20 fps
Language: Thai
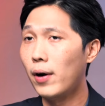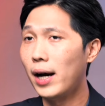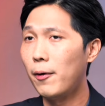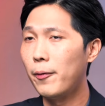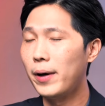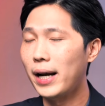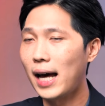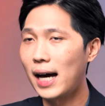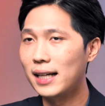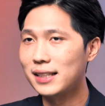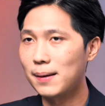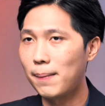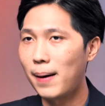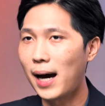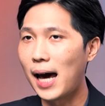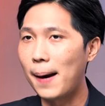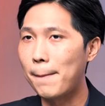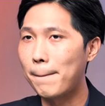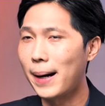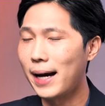ว่าเวลาจะ
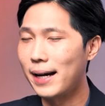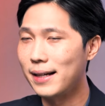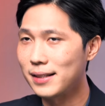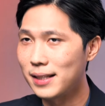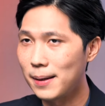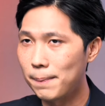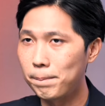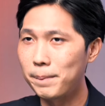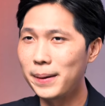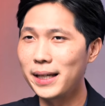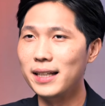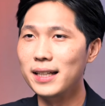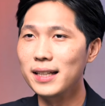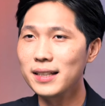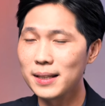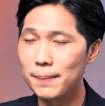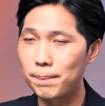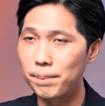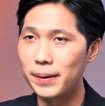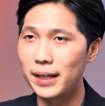ผ่านไป10 ปี
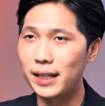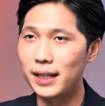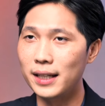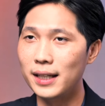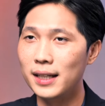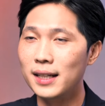20 ปี